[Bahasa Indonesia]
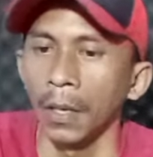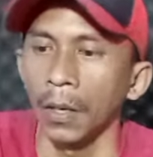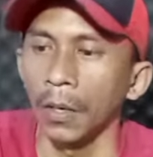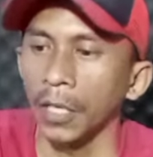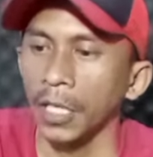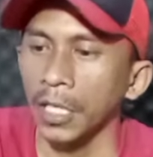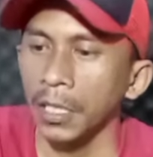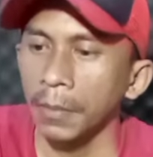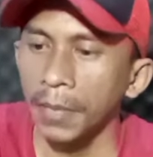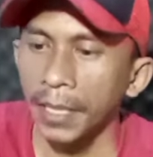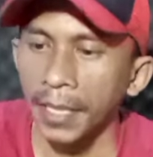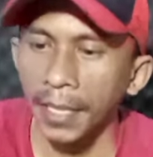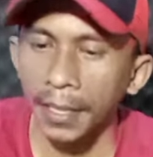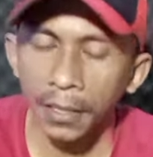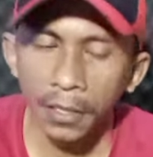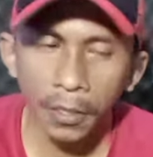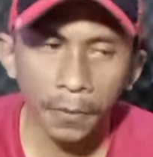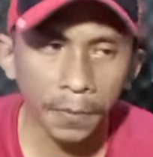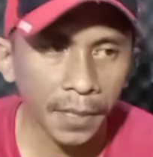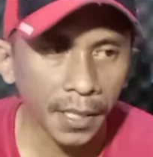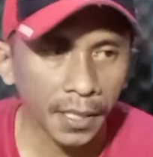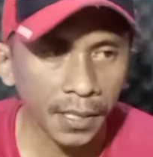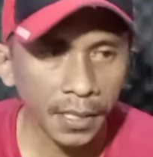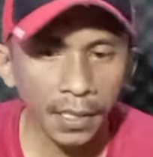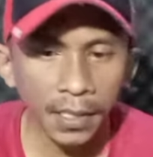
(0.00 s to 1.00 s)
Oke di bagian
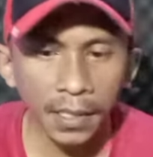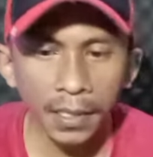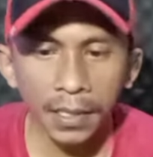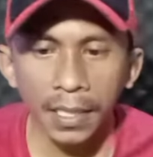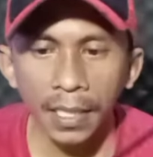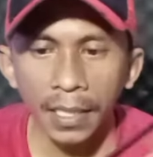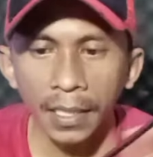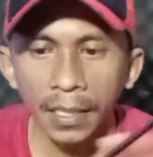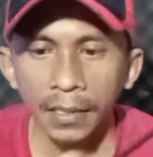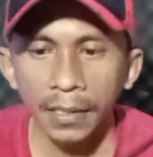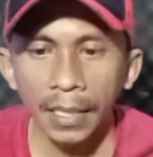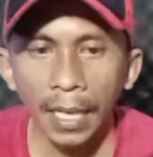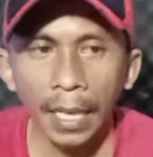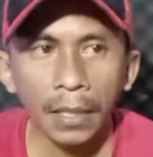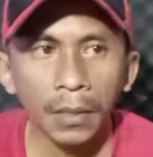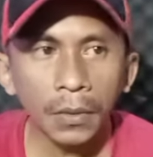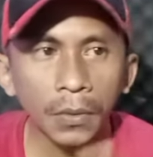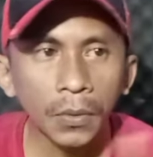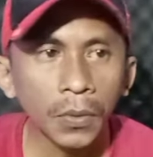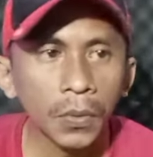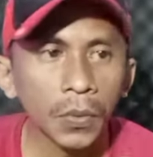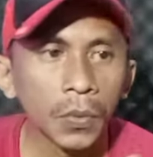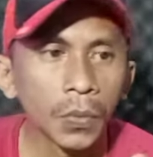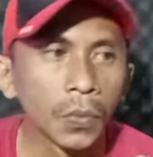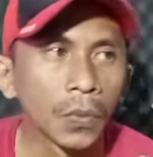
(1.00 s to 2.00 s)
top session ini ada
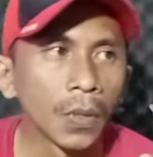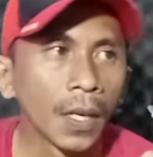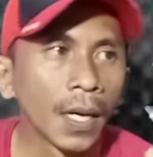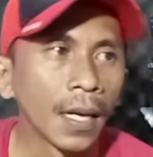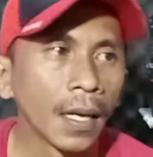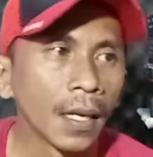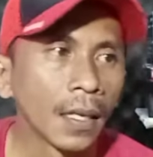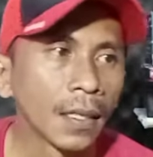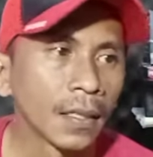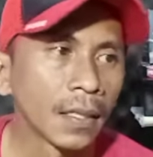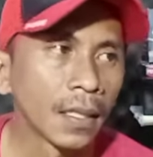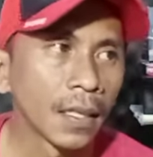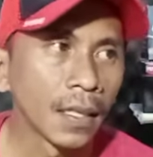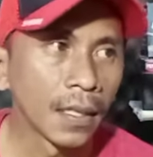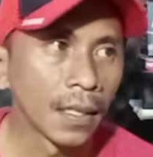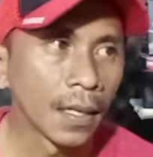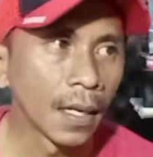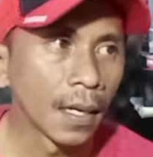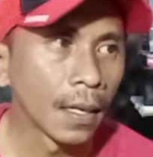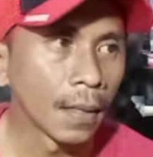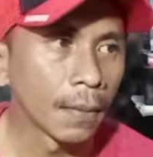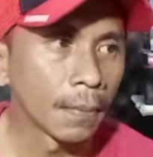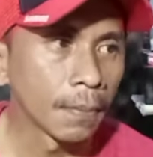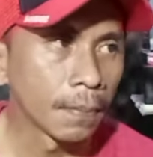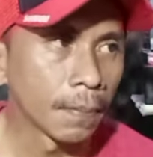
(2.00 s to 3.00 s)
1 2 3 4 5
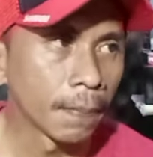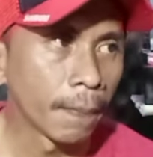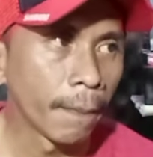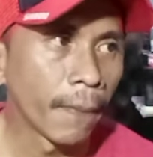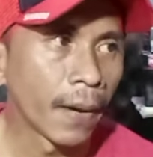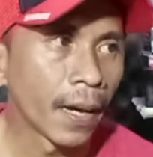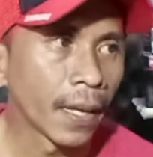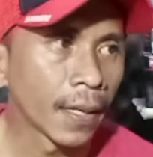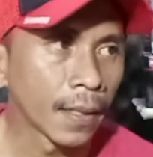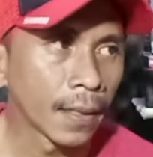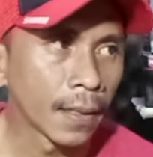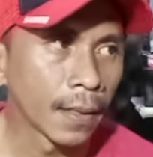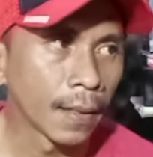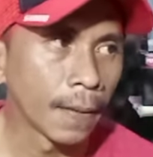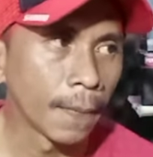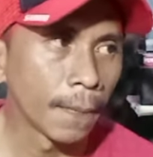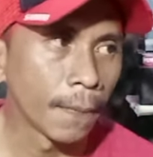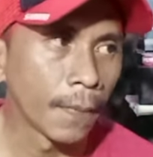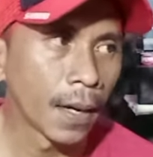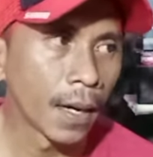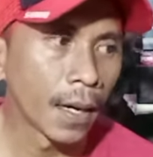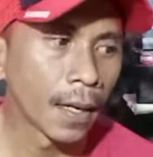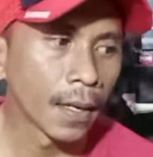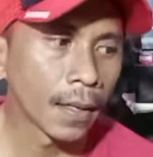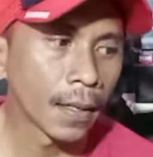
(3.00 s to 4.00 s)

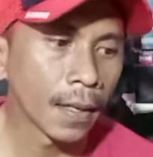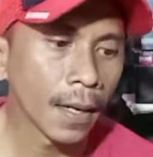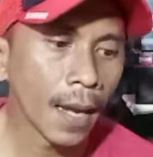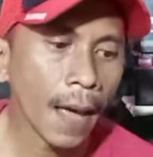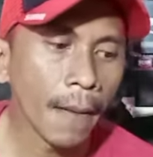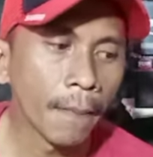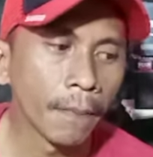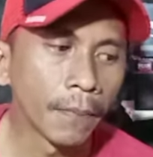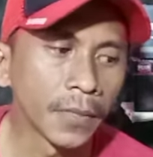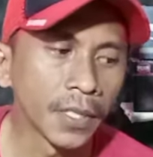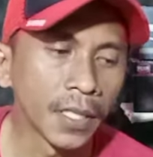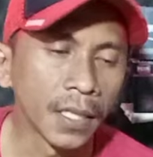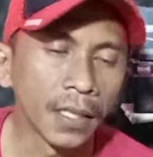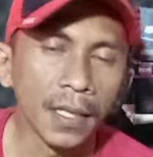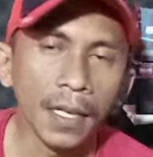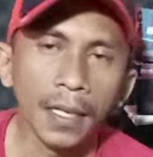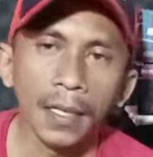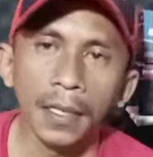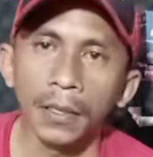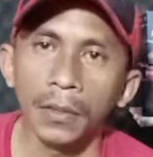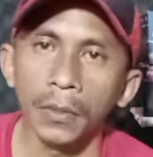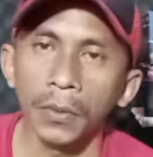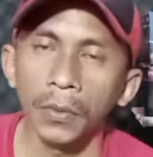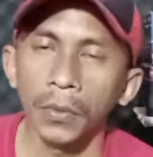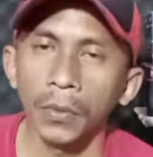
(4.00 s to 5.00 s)
6. Jadi
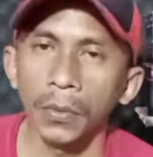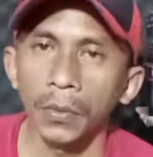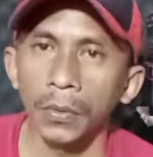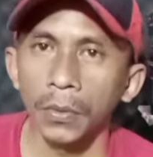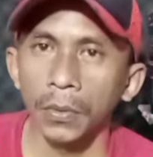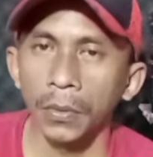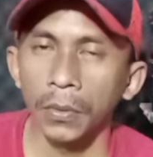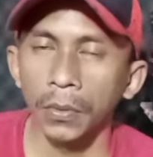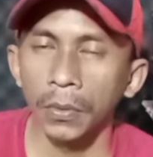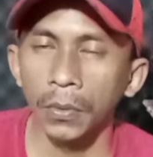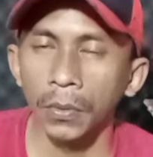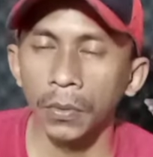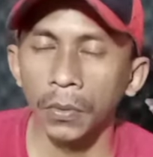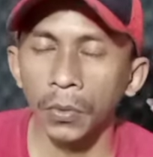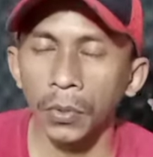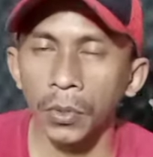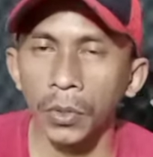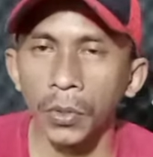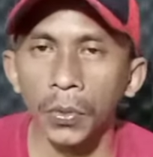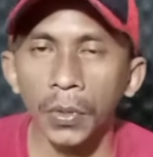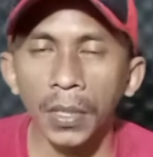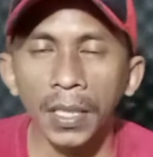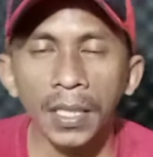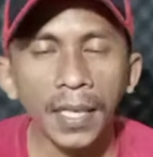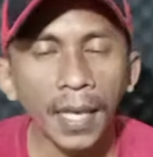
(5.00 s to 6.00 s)
ada
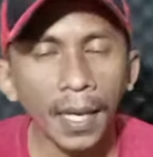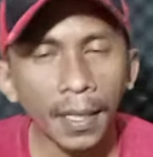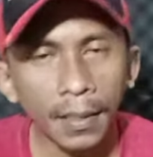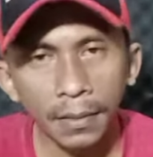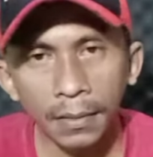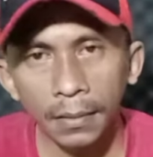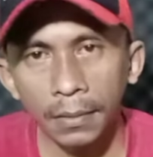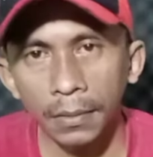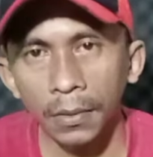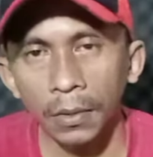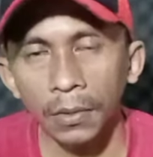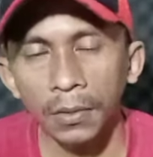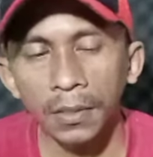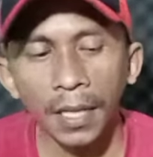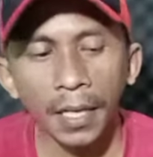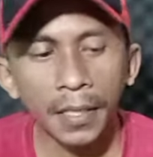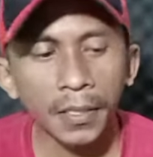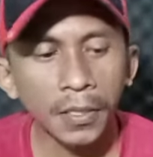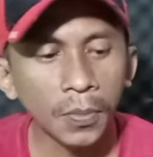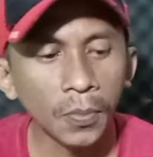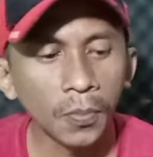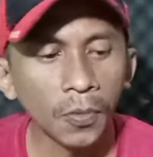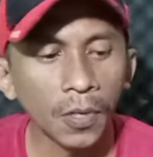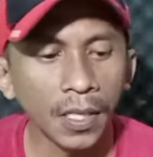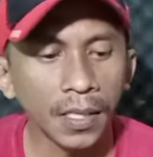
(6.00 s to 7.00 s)
7 ringgit
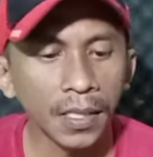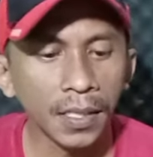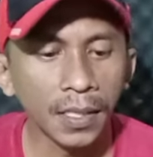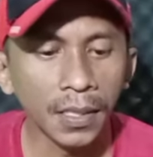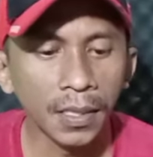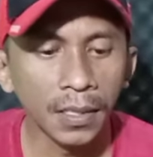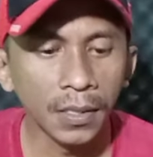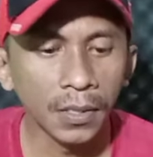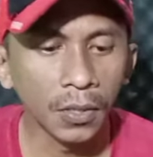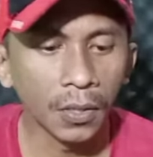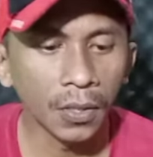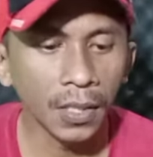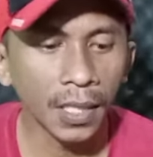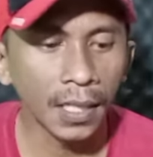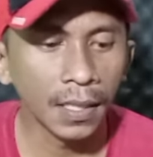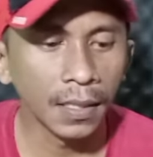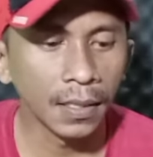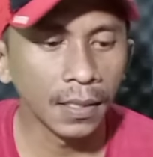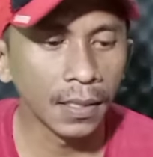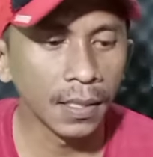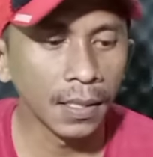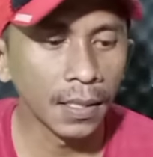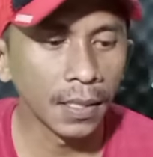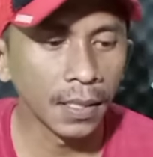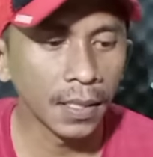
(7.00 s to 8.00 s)
total semua di
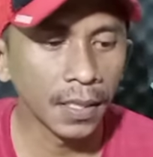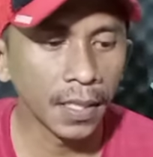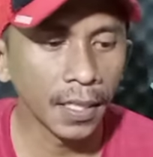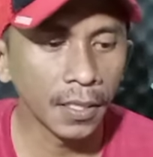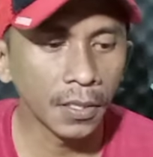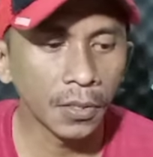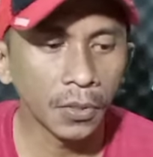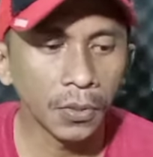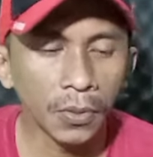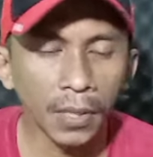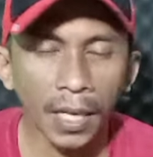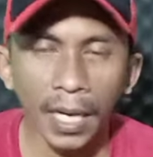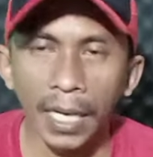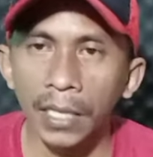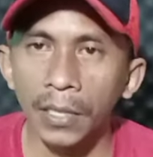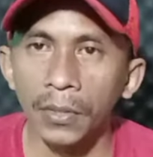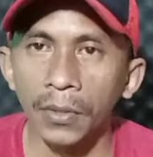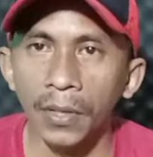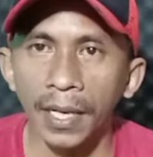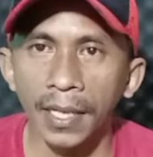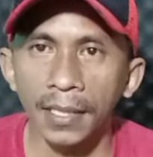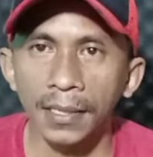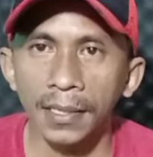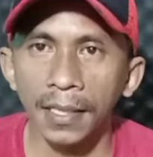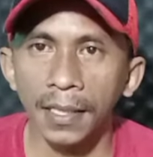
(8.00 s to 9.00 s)
joran uh,
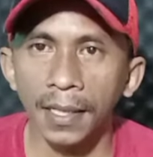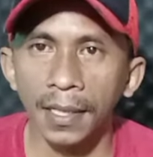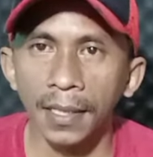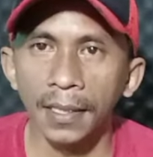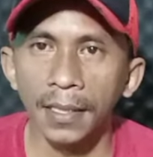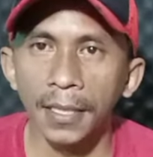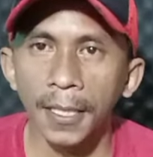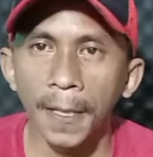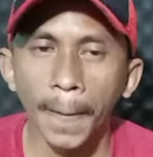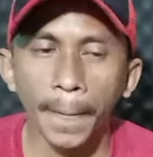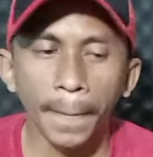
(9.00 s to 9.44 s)
Kayu SE ini